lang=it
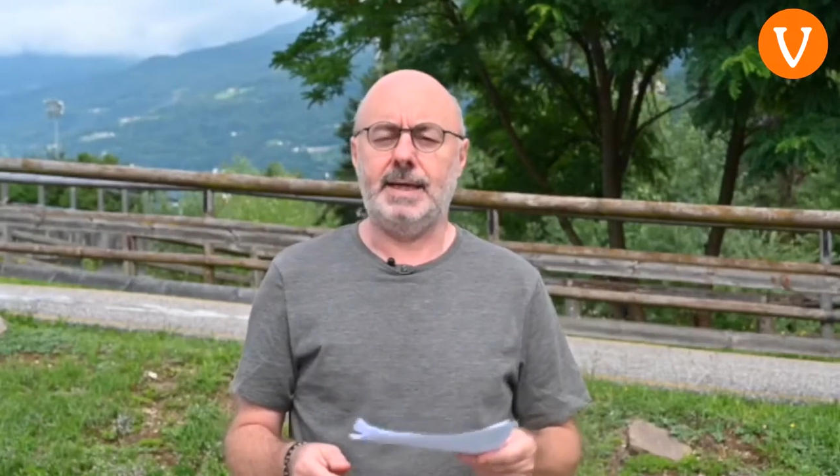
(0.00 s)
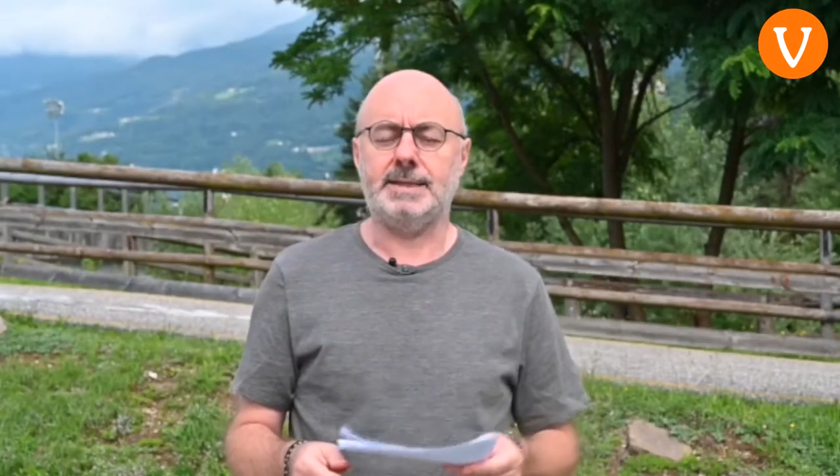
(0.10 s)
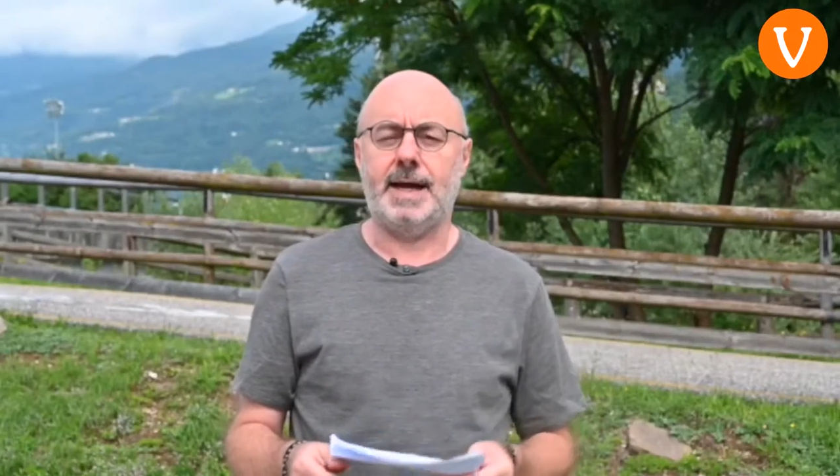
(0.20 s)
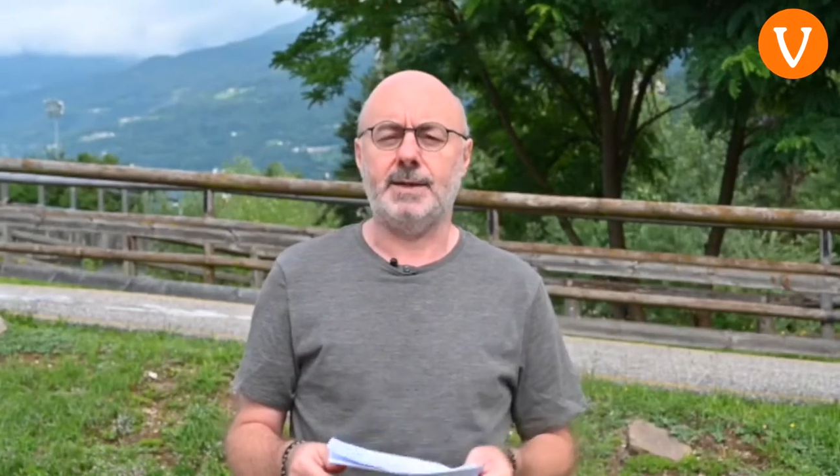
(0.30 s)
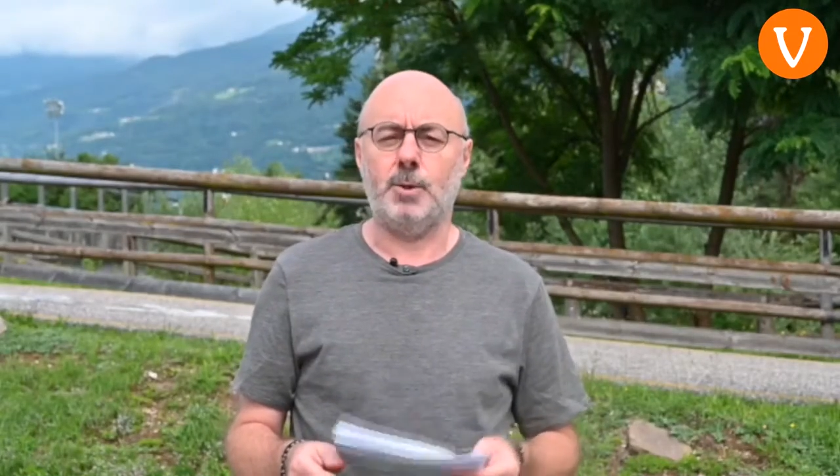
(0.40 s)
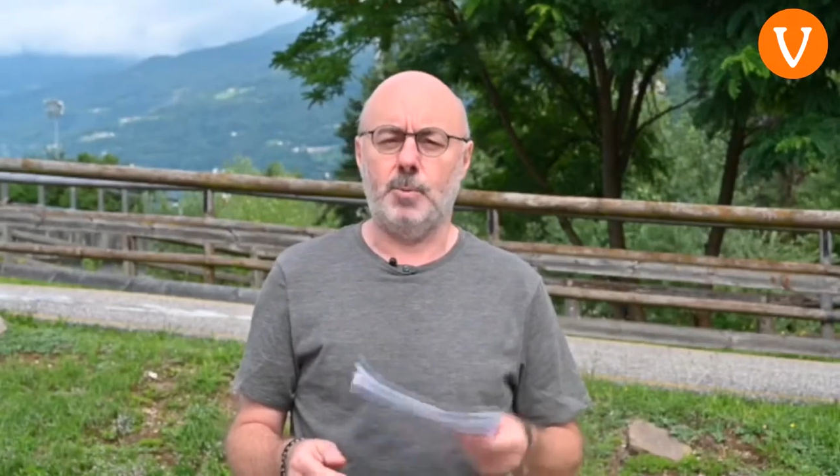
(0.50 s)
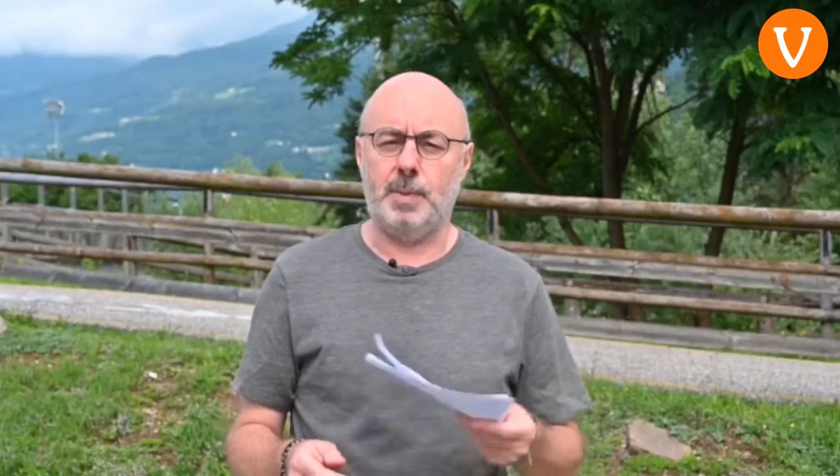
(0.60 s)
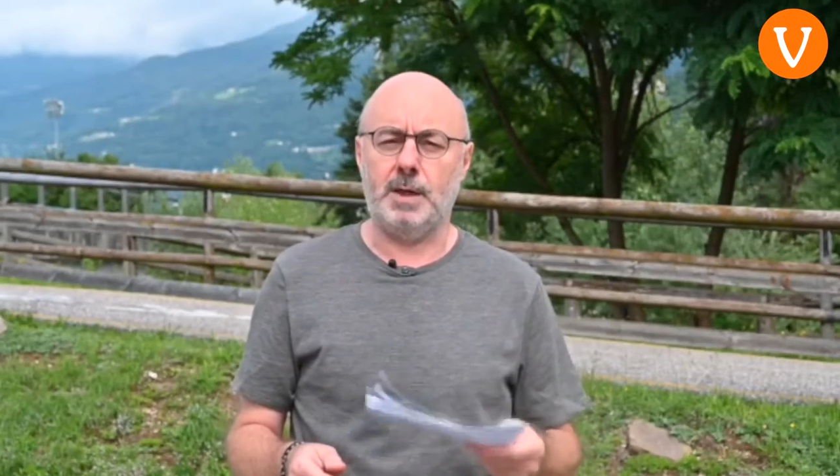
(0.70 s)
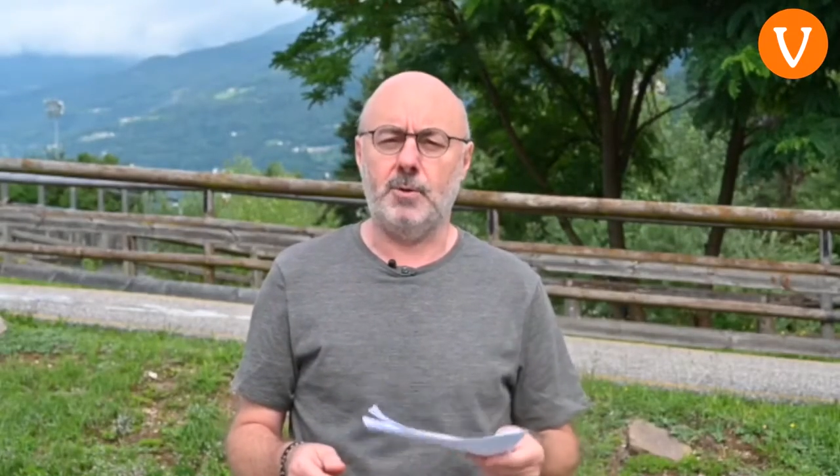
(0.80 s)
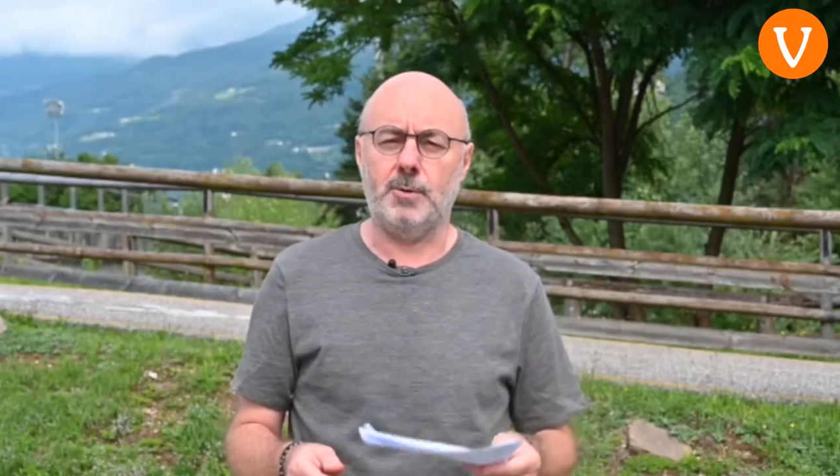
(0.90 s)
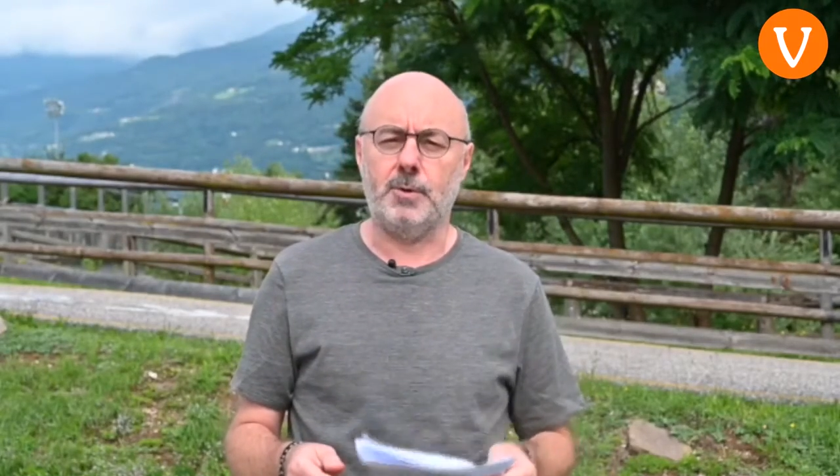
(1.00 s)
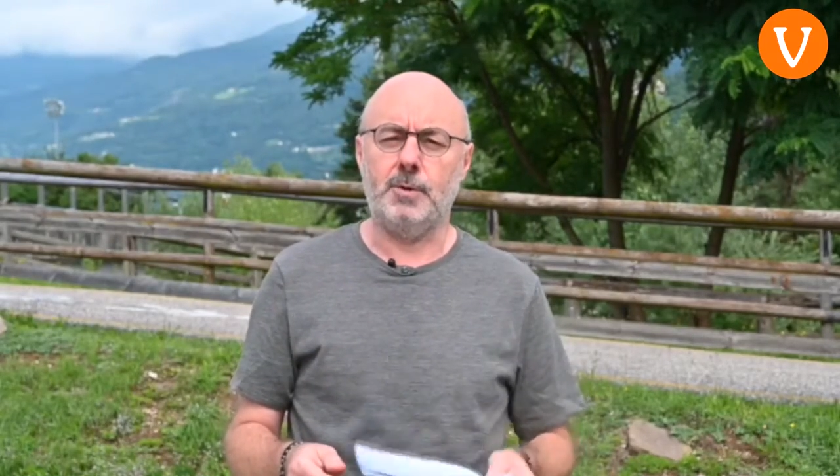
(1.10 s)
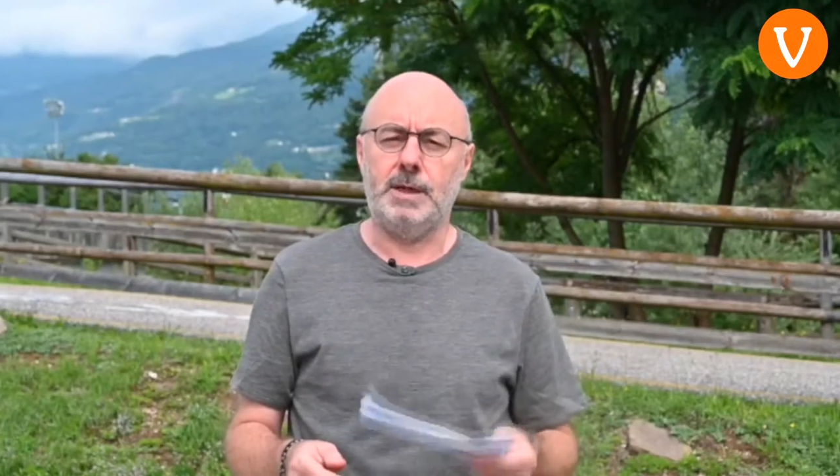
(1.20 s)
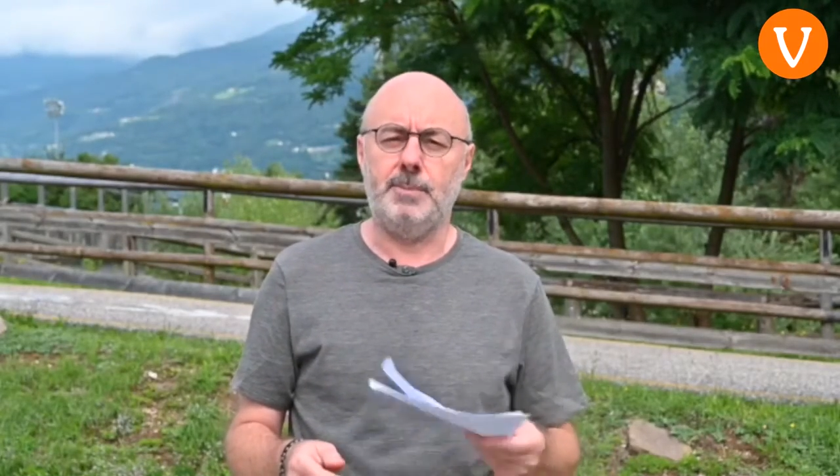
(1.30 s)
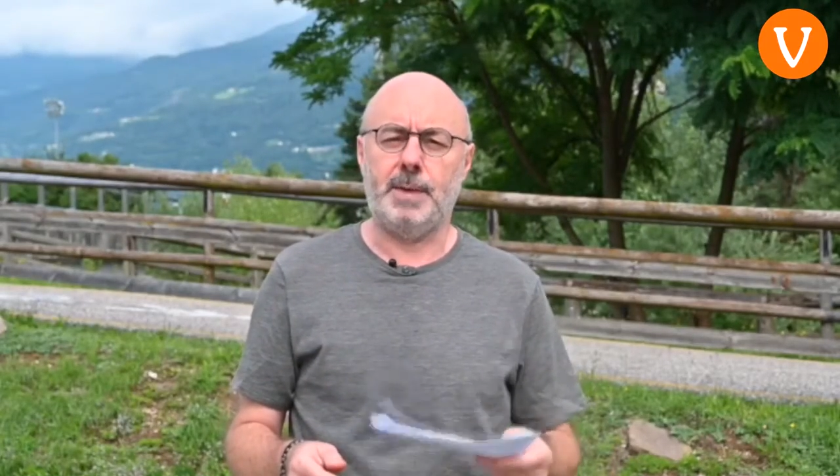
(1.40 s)
è stato per loro
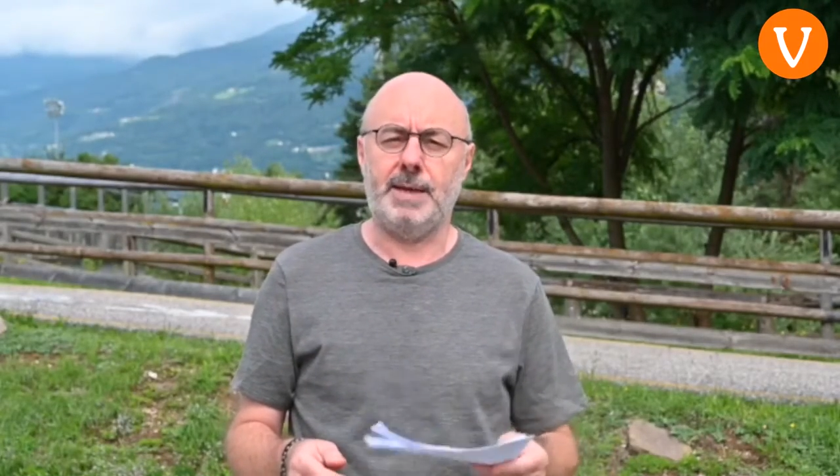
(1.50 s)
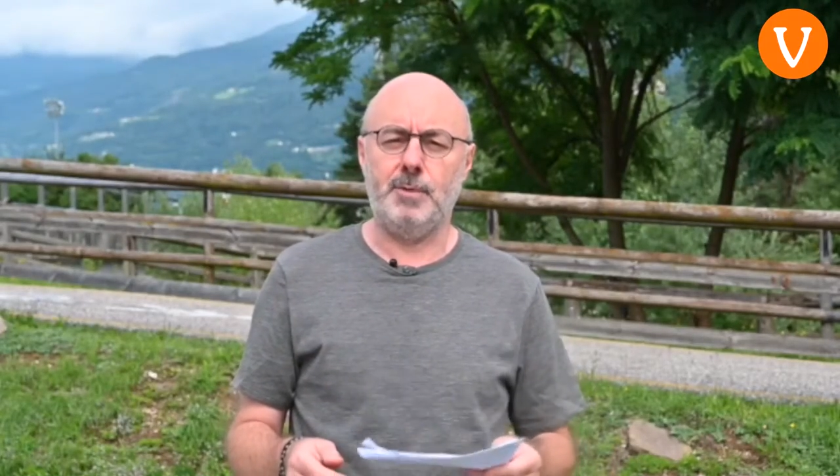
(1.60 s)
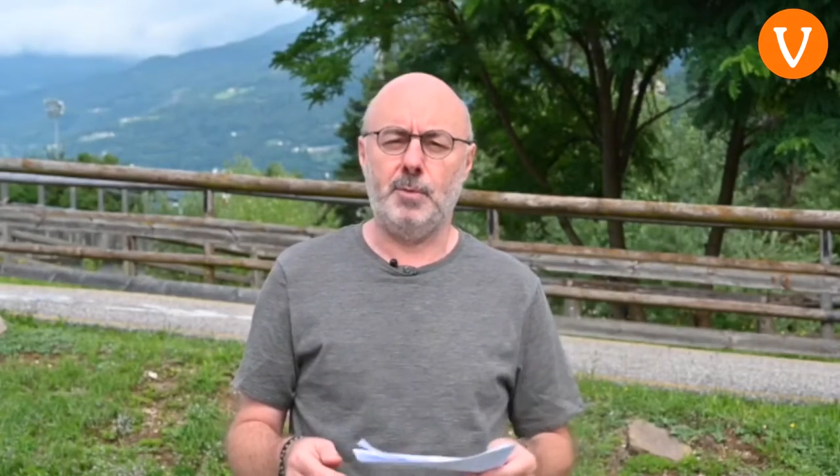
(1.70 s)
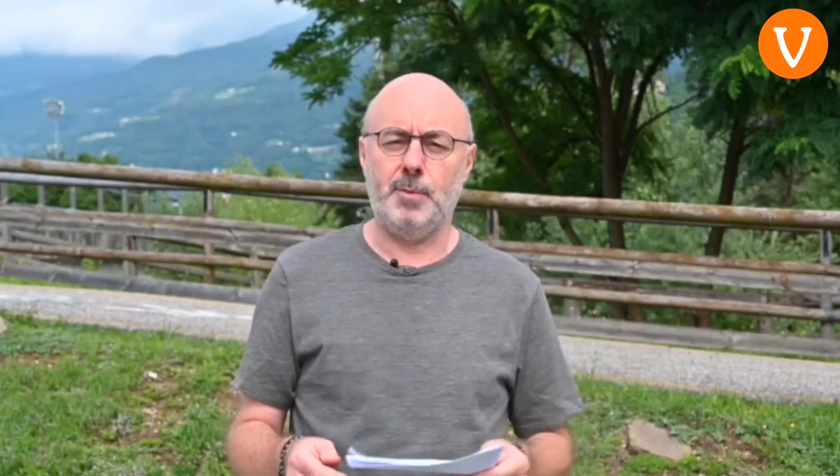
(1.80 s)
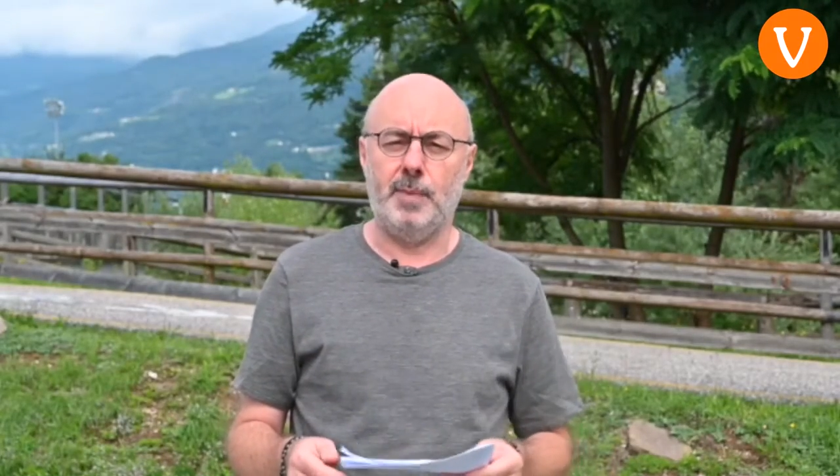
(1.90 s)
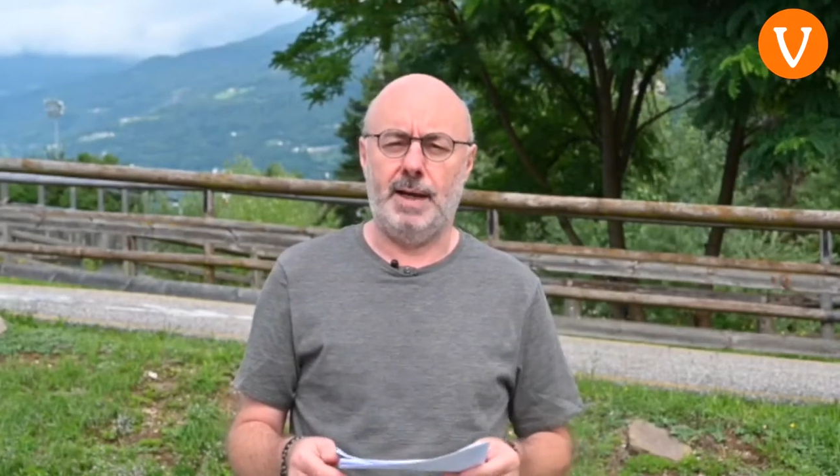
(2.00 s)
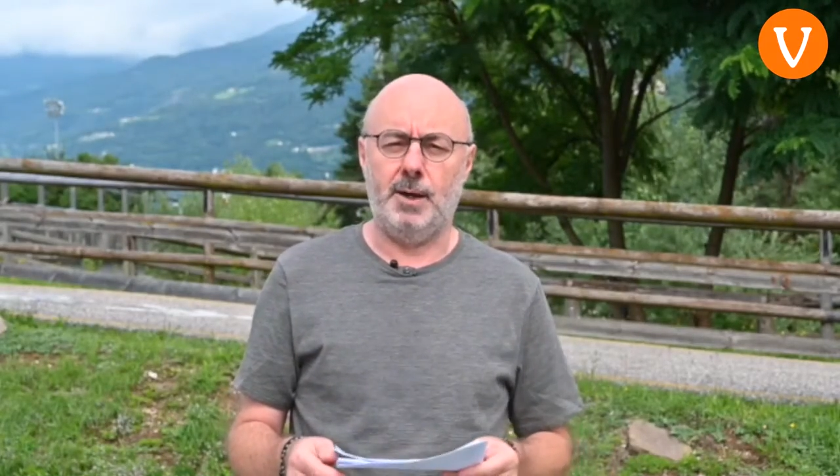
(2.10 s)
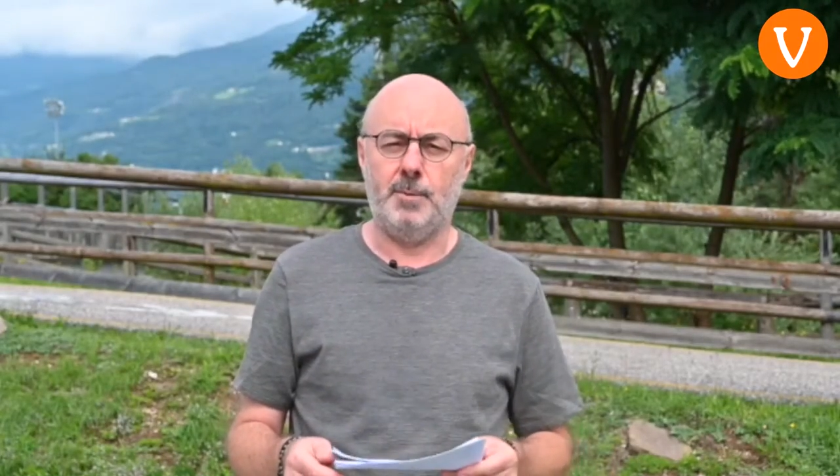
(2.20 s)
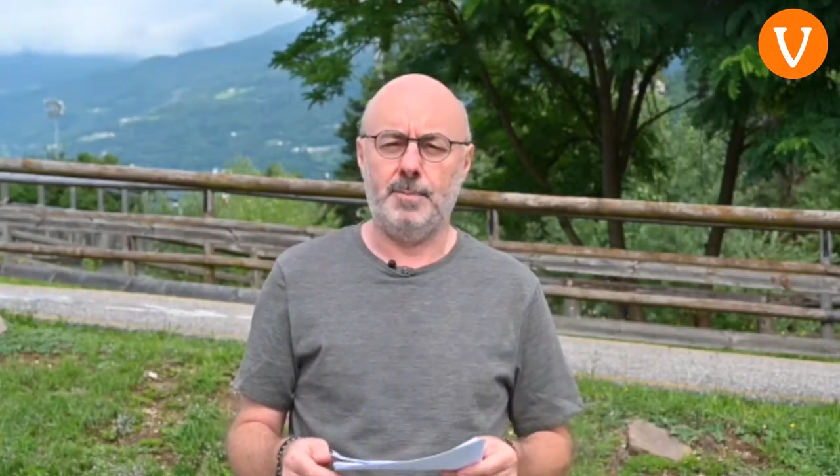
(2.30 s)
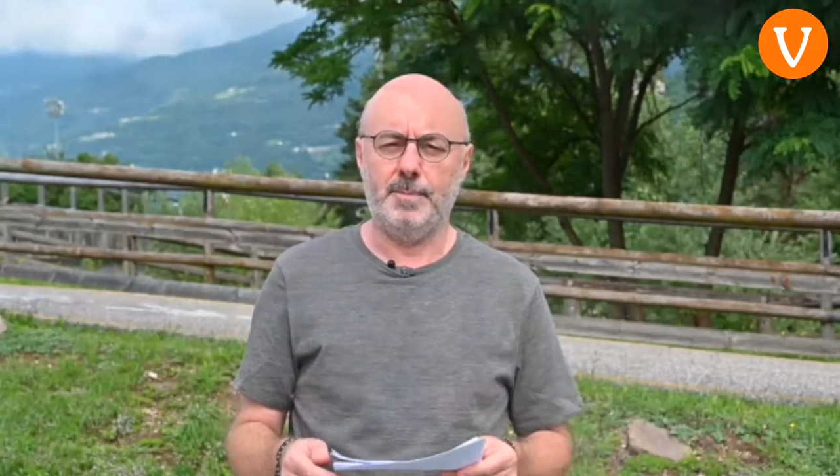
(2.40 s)
il premio più bello.